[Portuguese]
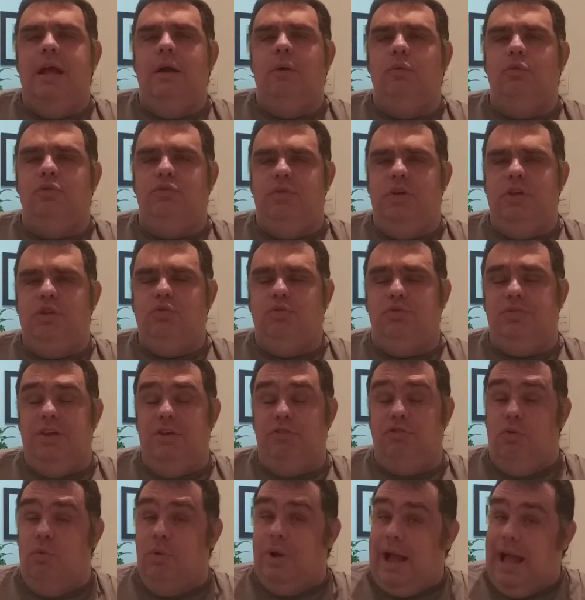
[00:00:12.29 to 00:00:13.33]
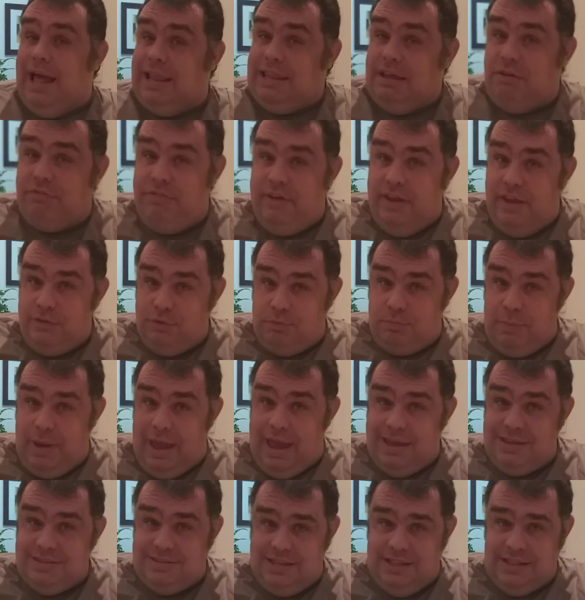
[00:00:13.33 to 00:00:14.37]
os vídeos sejam cada vez
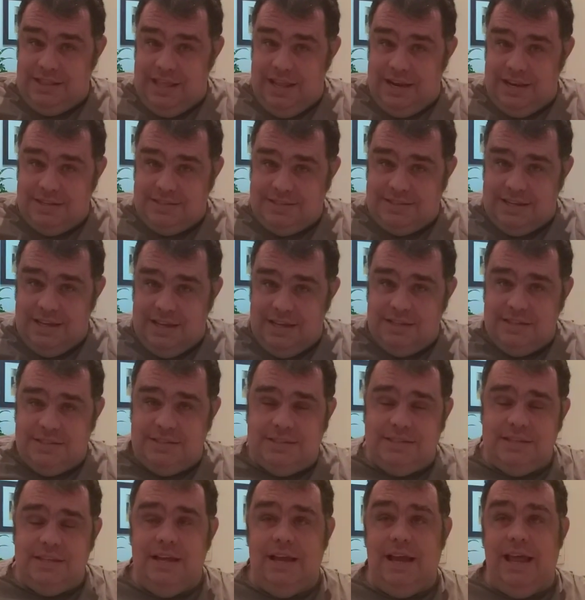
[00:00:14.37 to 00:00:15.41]
mais interessantes.